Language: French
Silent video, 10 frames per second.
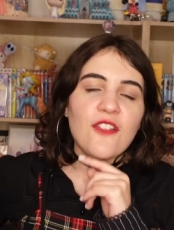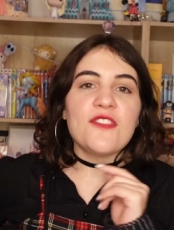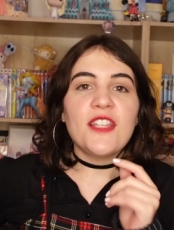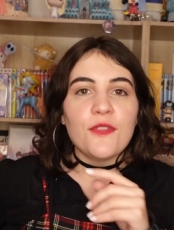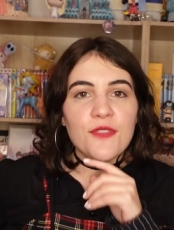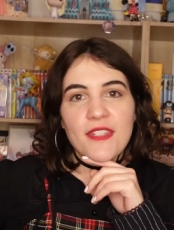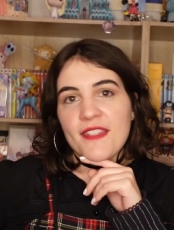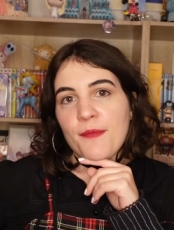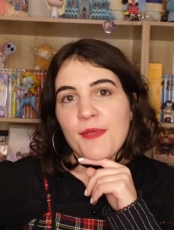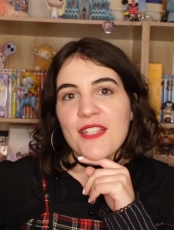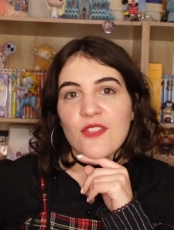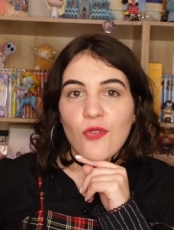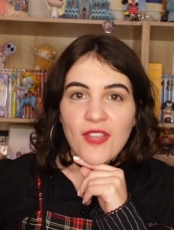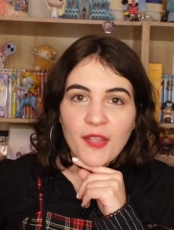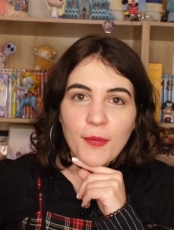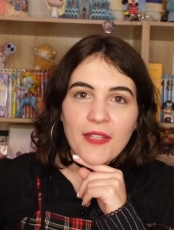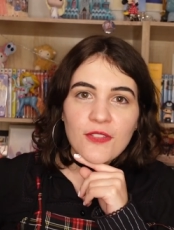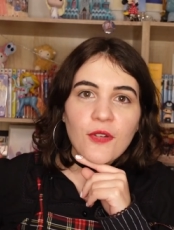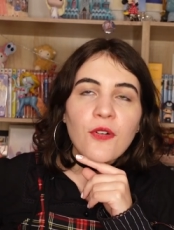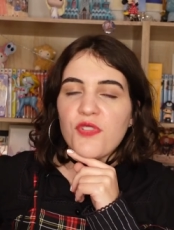En 56 e place, Coquin de
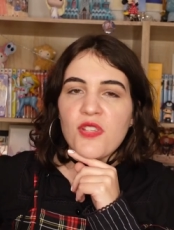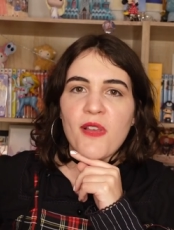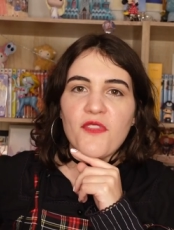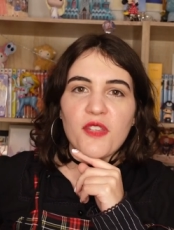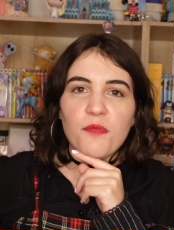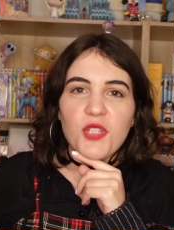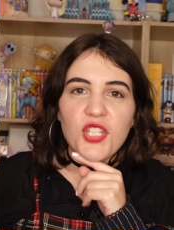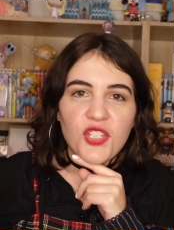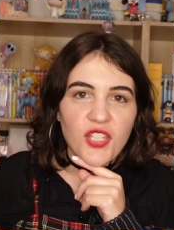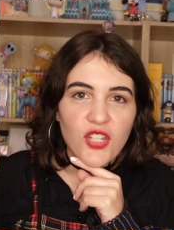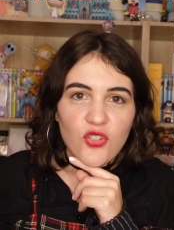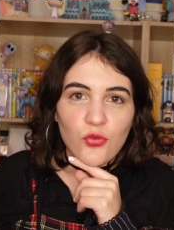printemps, film avec Mickey que j'ai